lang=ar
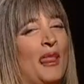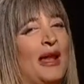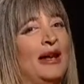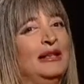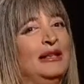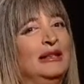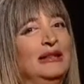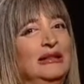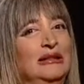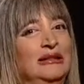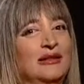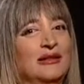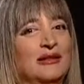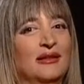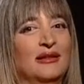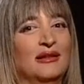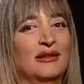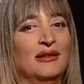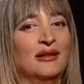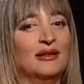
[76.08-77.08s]
آه،
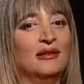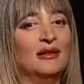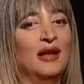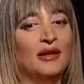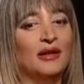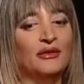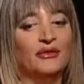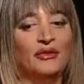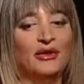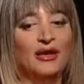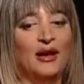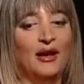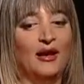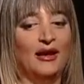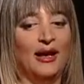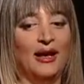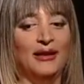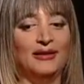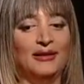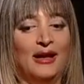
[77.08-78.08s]
آه، طلعت
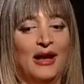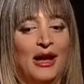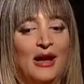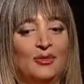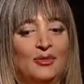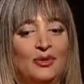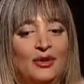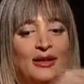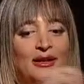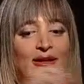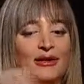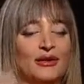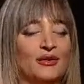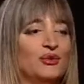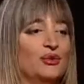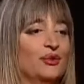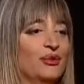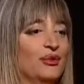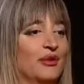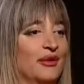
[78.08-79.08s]
فيها لحتى اعمل
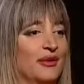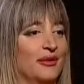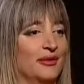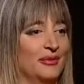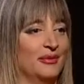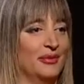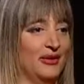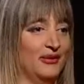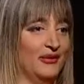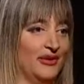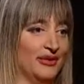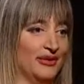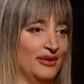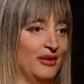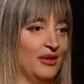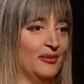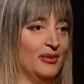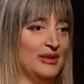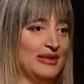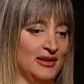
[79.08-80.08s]
تور
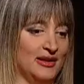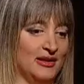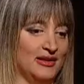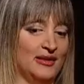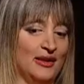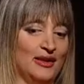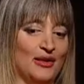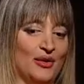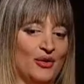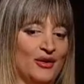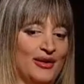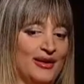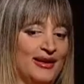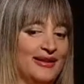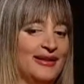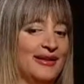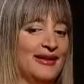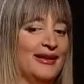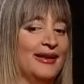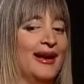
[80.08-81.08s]
بالفضاء بس كنت انا
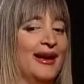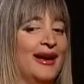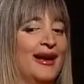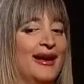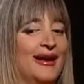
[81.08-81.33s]
اوريدي